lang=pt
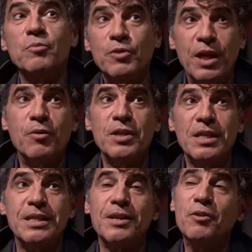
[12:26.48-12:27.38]
muita coisa
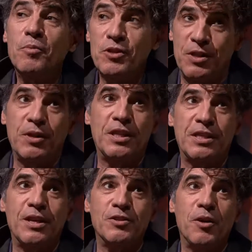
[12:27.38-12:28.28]
assim. Eu não mostrei o
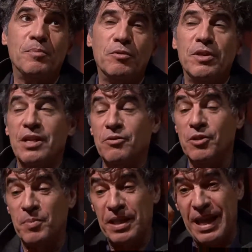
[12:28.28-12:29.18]
atestado de óbito deles no
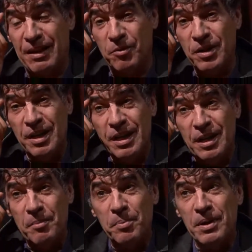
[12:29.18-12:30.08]
espetáculo,
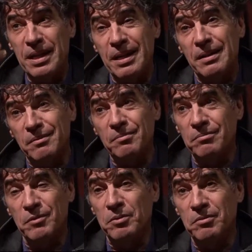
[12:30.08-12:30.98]
porque
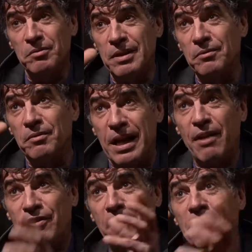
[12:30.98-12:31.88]
não, não,
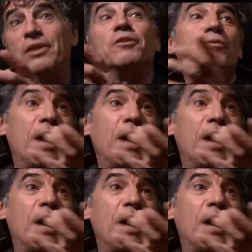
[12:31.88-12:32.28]
graficamente não